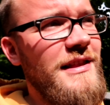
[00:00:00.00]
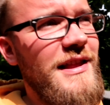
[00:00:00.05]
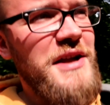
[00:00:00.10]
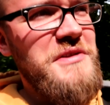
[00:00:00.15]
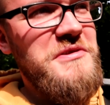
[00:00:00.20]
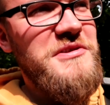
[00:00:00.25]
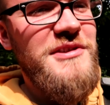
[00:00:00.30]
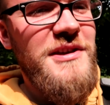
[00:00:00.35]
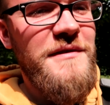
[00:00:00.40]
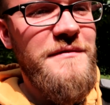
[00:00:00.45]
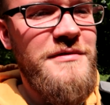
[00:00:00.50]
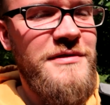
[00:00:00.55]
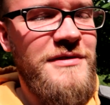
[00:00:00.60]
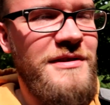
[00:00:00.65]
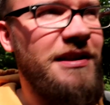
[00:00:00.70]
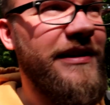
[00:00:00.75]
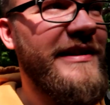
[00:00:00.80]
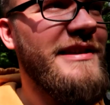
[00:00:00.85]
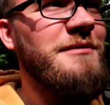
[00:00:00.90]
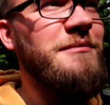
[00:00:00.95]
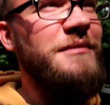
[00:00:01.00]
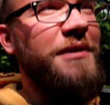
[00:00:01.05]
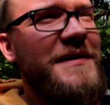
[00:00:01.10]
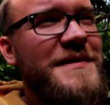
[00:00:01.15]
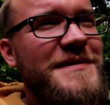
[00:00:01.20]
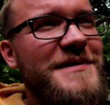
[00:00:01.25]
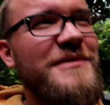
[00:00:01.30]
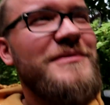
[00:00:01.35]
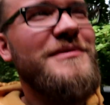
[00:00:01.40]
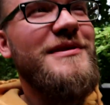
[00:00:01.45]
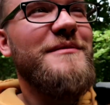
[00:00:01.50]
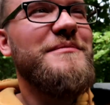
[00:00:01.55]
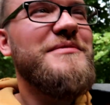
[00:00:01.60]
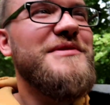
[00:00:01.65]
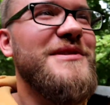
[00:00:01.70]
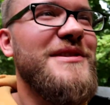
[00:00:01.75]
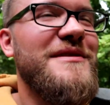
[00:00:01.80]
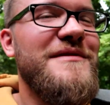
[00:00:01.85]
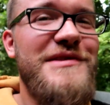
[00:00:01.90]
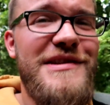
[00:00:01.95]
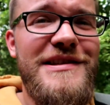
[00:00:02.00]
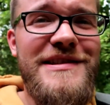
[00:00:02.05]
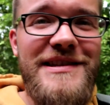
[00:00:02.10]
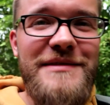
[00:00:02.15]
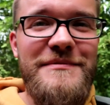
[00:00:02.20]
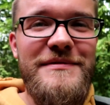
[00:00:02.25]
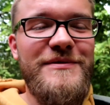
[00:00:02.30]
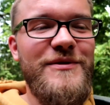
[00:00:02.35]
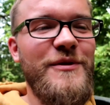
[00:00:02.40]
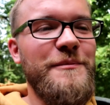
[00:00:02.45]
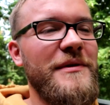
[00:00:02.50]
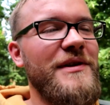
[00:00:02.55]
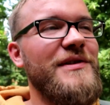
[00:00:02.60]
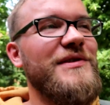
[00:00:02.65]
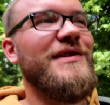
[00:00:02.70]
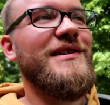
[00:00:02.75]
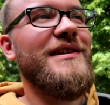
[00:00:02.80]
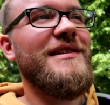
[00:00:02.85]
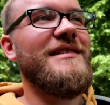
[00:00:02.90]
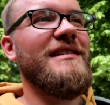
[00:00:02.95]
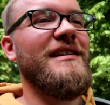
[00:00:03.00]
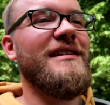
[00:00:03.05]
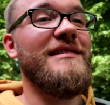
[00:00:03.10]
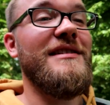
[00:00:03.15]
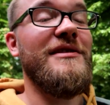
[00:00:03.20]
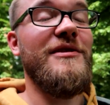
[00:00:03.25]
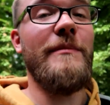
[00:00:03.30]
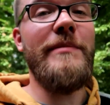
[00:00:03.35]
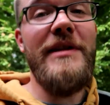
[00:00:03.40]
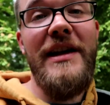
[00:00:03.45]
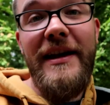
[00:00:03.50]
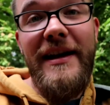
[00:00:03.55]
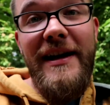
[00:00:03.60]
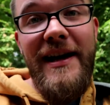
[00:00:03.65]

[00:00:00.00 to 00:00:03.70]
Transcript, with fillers: Landschaft to takie miejsce, które przede wszystkim skupia się jednak na dobrej